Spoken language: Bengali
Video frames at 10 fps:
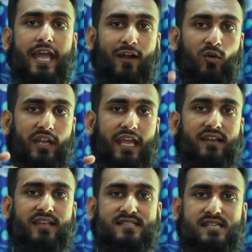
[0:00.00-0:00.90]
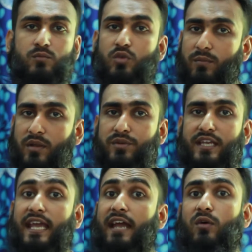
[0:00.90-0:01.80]
এখন এই রিয়েস্ট্রাইক প্রবলেমটি
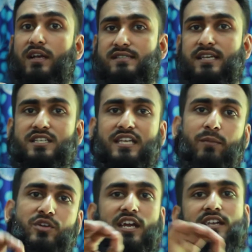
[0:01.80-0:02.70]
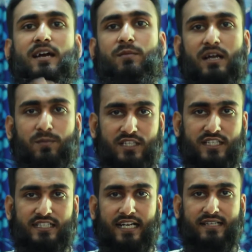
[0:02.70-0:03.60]
কেন আসছে সে বিষয়টি আমরা
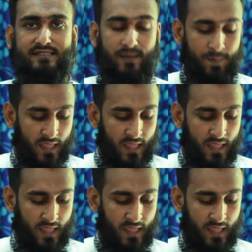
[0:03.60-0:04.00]
আপনাদেরকে দেখাচ্ছি